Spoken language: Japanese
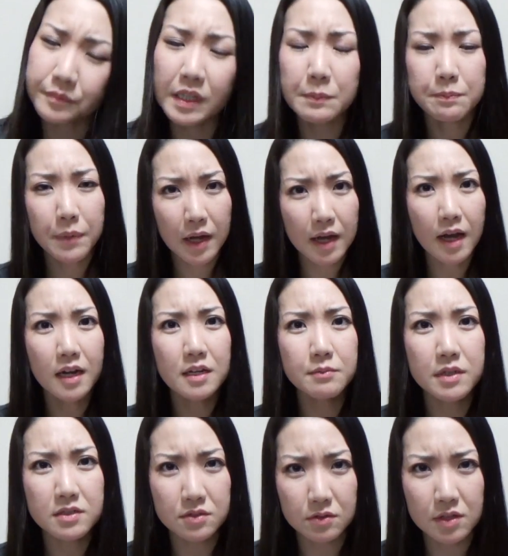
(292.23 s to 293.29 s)
いっぱいあり
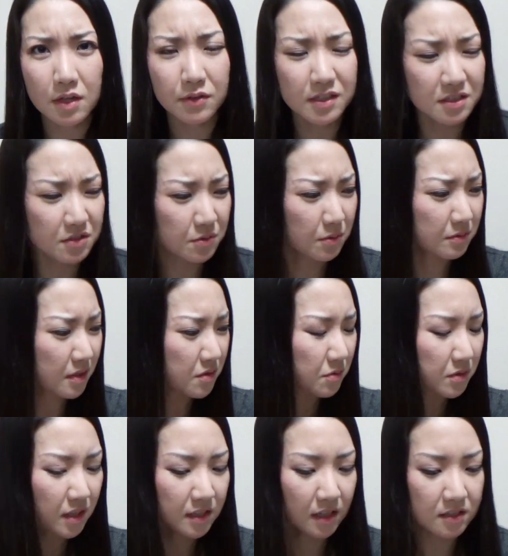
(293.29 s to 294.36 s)
ますので、私こんな状
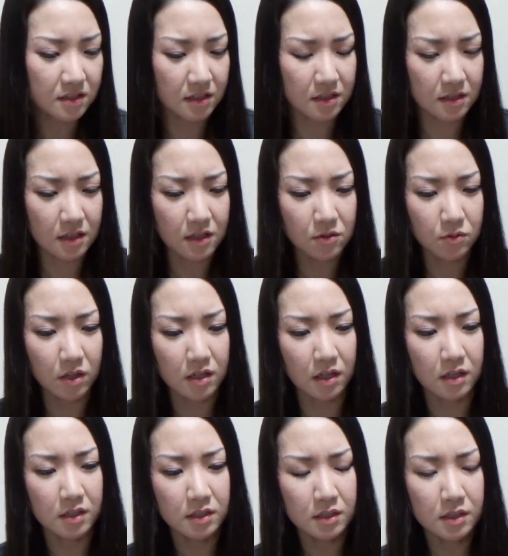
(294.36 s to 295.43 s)
態で足行っていいのか
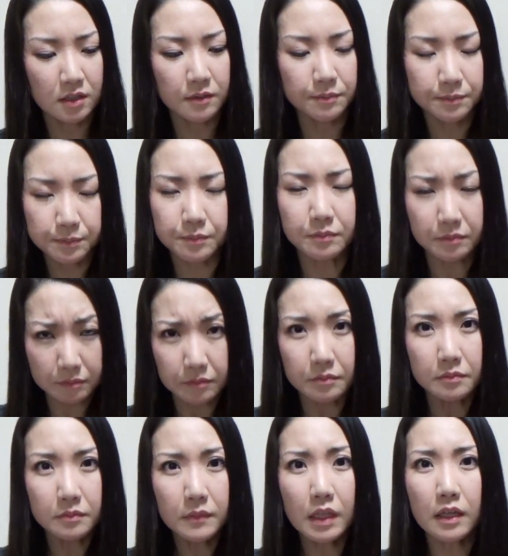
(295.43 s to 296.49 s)
な、うん、
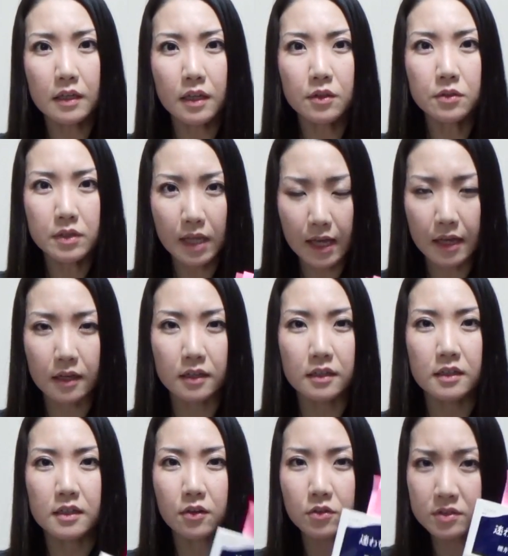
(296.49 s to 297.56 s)
なので
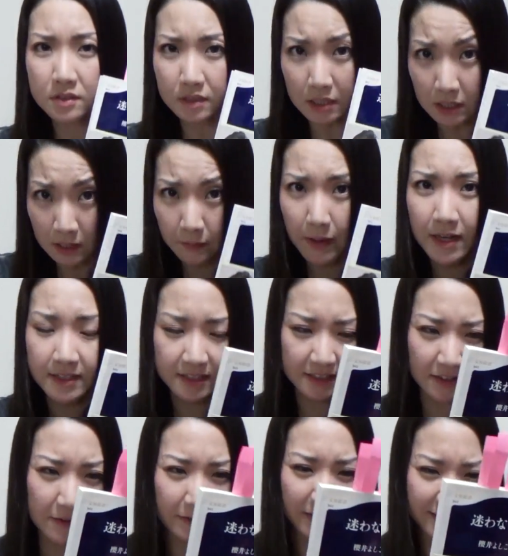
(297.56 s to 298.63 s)
おすすめ
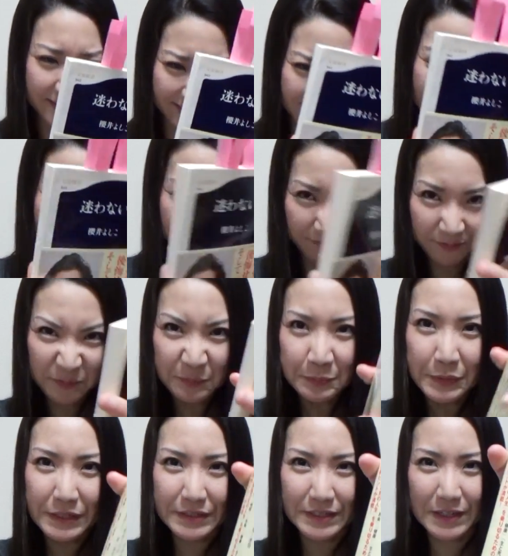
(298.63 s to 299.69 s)
します
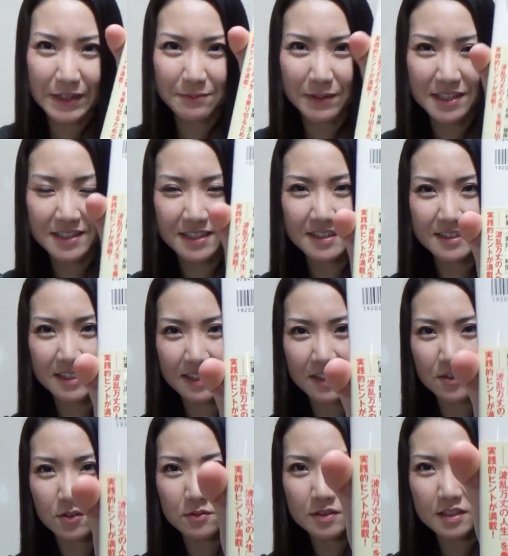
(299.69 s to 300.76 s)
すいません、咳
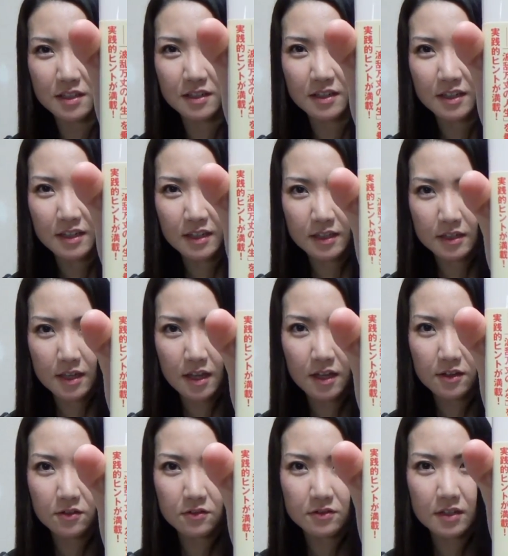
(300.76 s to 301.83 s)
込んじゃ
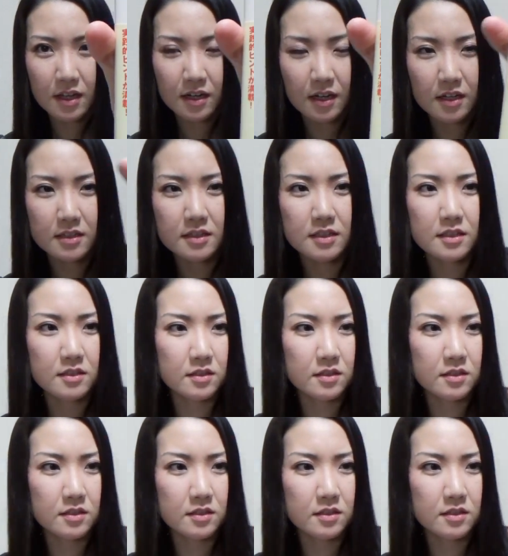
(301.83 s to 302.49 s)
ね。こんな感じで